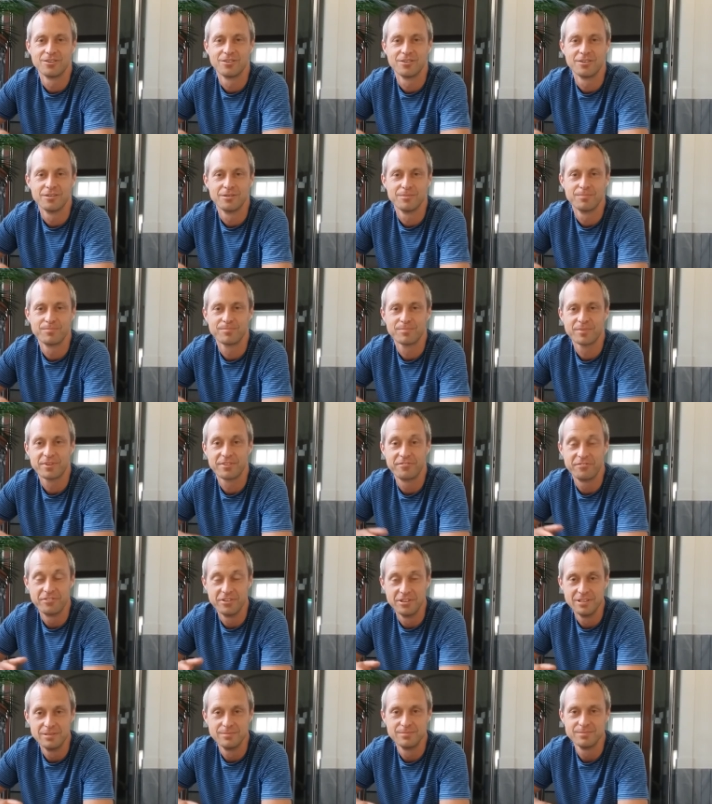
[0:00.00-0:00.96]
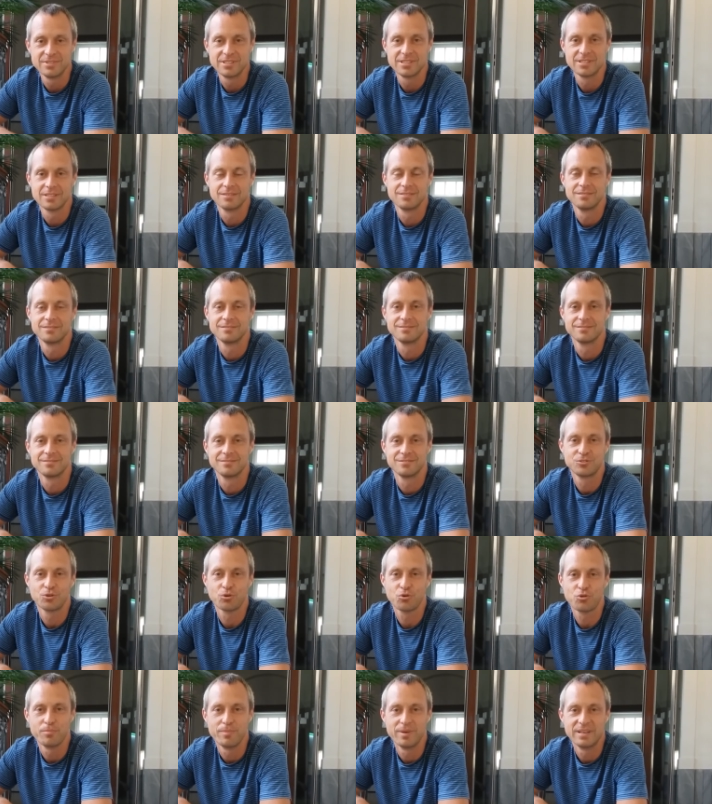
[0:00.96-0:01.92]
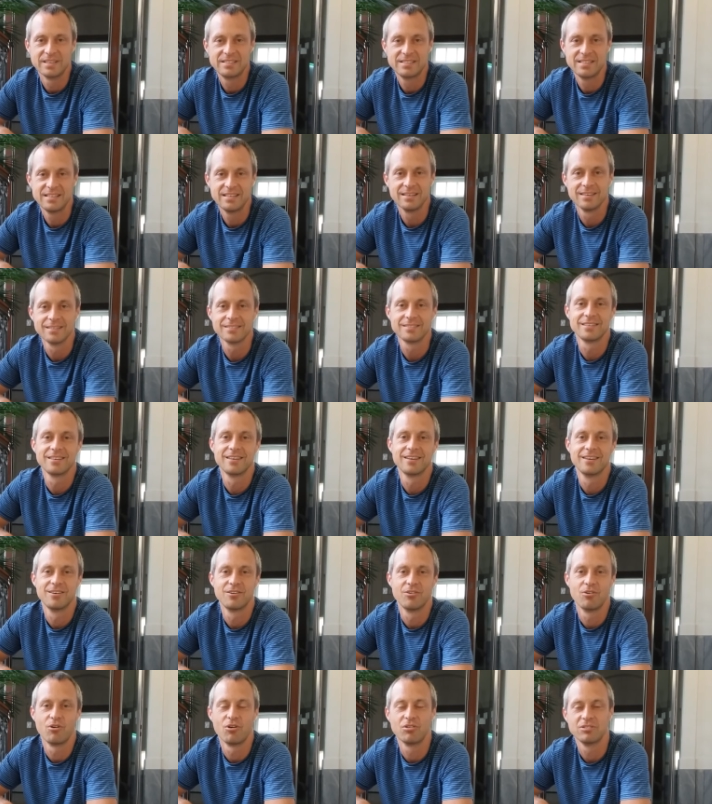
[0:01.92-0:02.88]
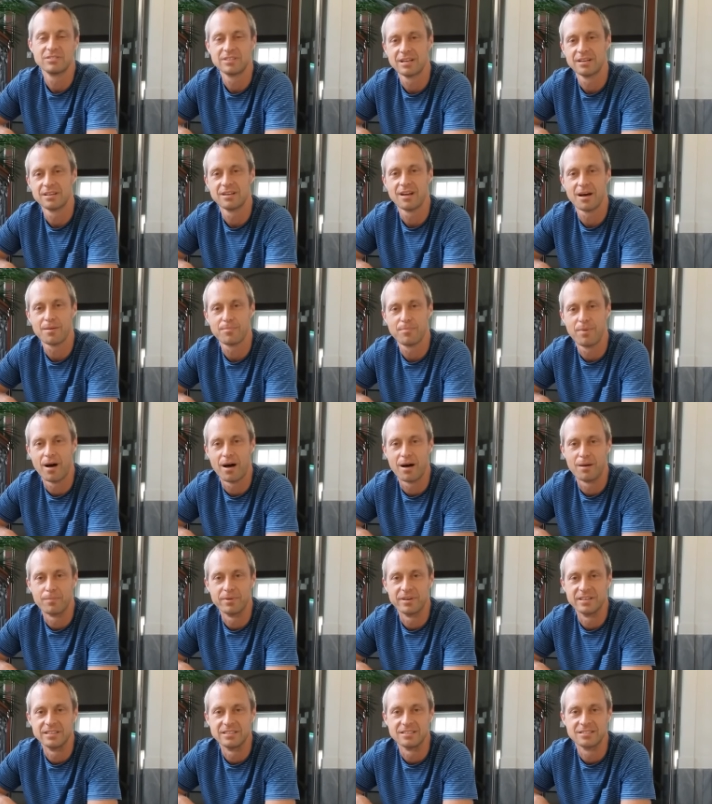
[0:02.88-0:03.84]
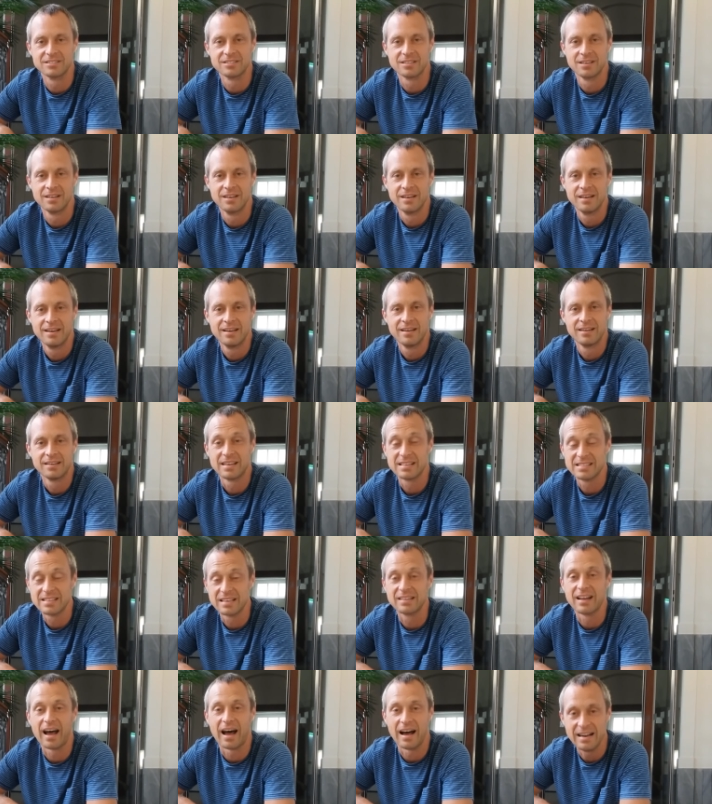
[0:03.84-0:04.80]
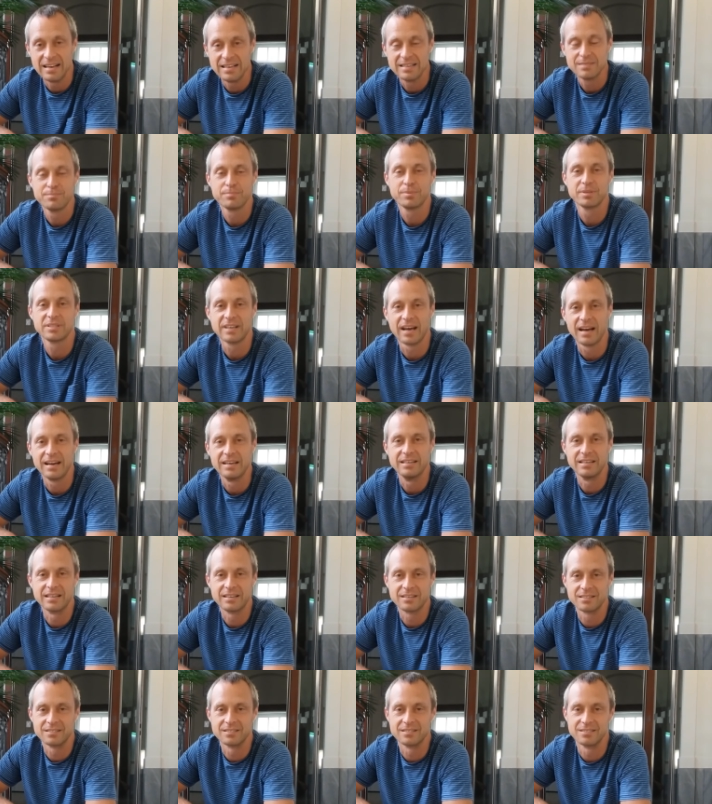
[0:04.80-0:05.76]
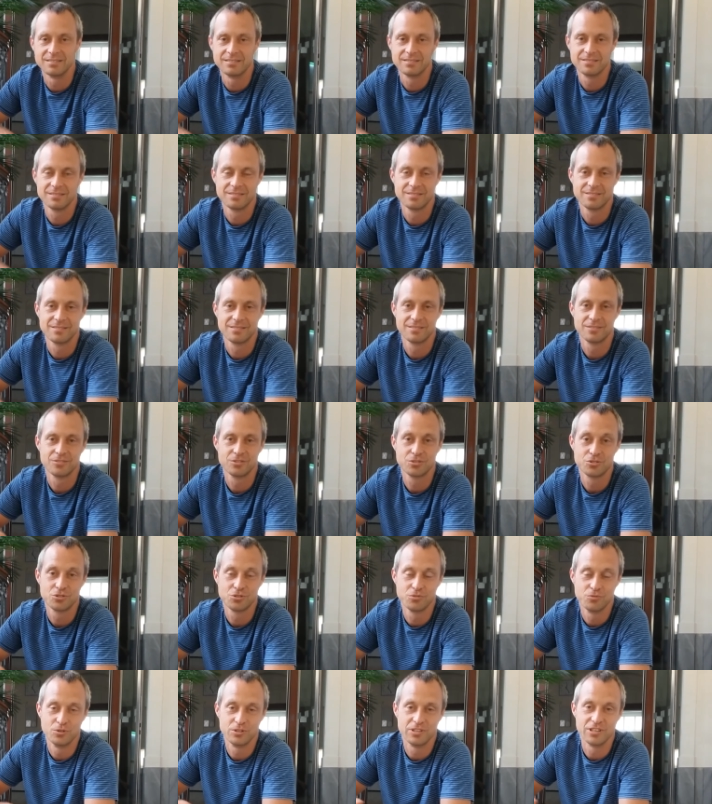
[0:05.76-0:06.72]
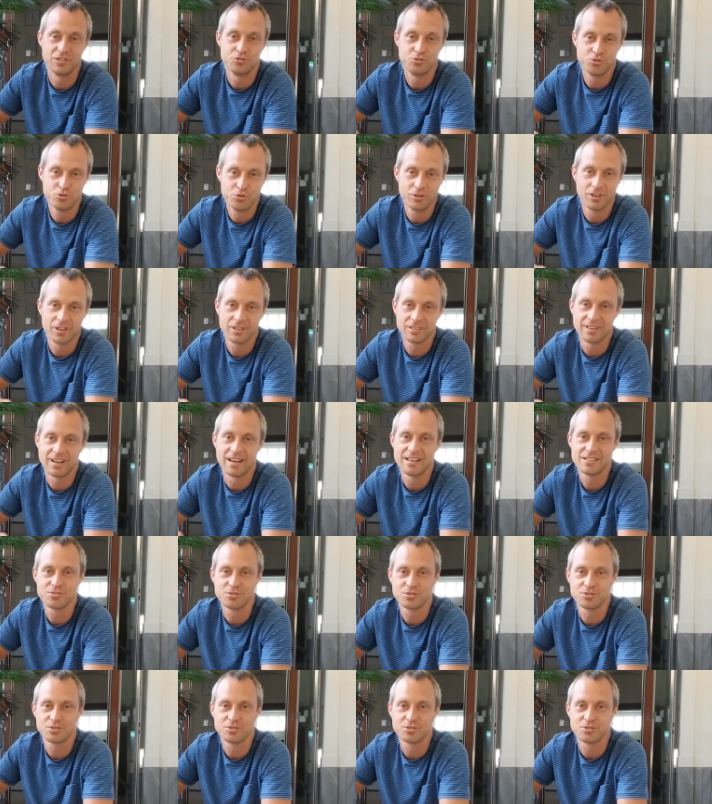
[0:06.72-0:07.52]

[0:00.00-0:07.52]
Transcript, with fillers: ähm, gefilmt, dokumentiert und dann nachbearbeitet. Das hat allen Beteiligten, sowohl den Schülern als